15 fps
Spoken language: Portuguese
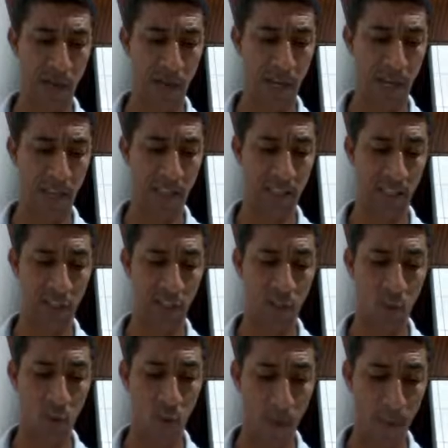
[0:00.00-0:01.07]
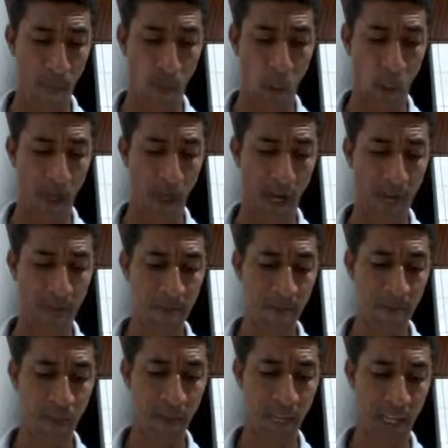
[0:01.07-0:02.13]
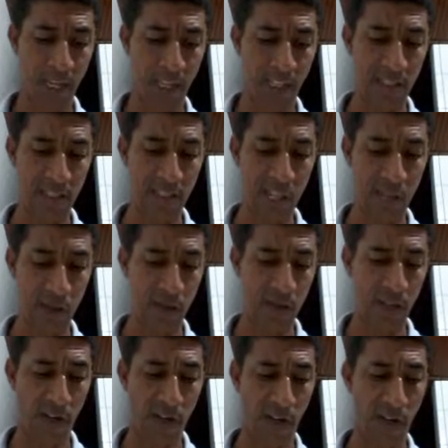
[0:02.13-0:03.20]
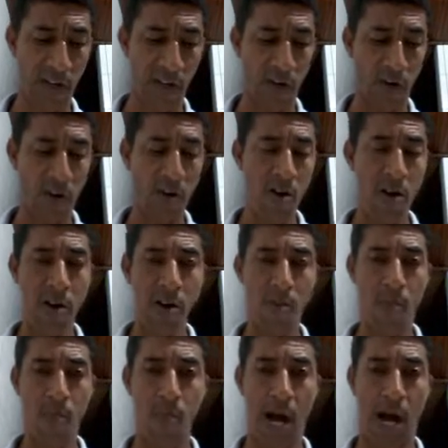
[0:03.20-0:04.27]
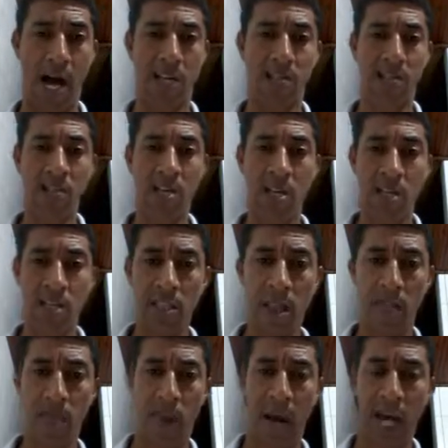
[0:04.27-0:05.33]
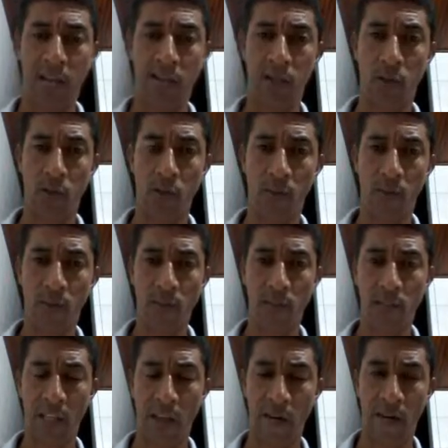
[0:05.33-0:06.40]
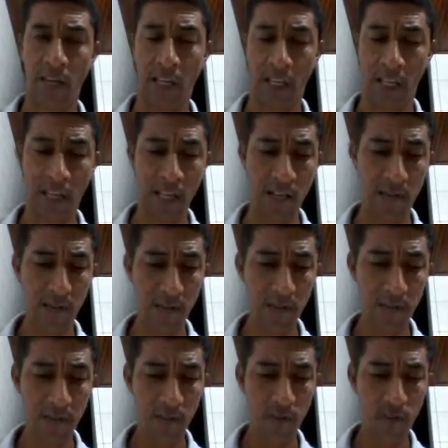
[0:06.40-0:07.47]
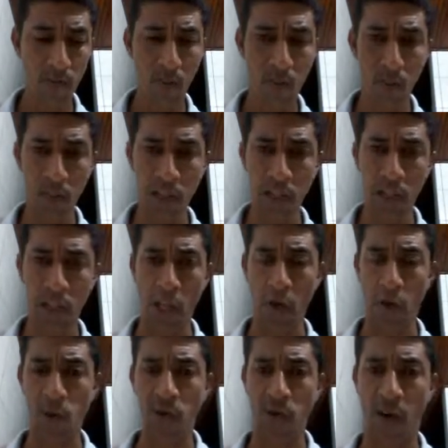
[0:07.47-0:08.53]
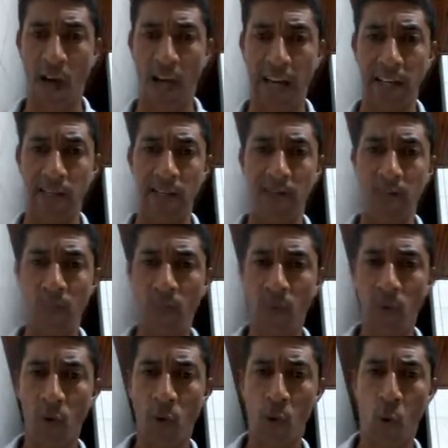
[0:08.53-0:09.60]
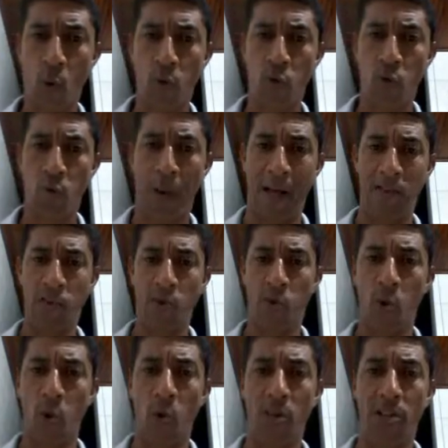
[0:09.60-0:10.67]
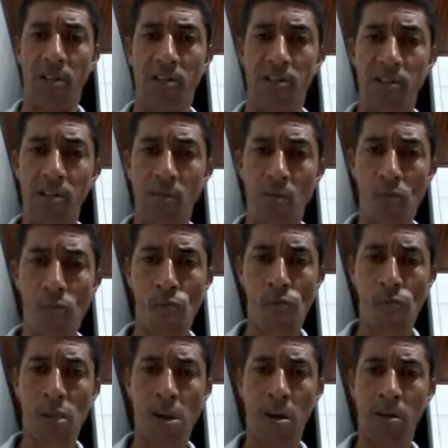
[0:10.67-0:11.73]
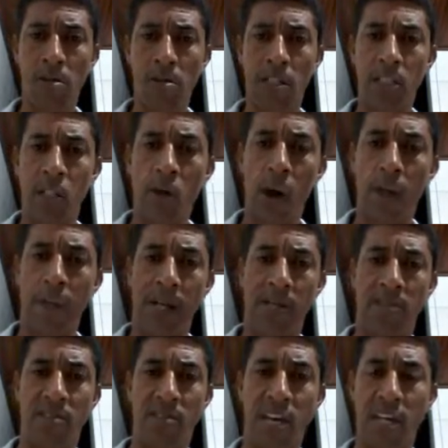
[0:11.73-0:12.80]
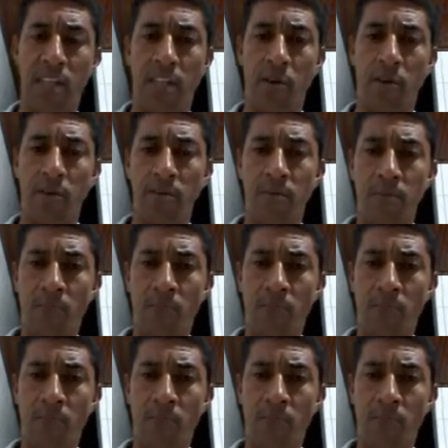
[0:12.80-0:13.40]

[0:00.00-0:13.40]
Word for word: ovelhas da sua boca. Eles não servirão mas de pasto. Tá vendo aqui o que Deus faz com os pastores que não apacentam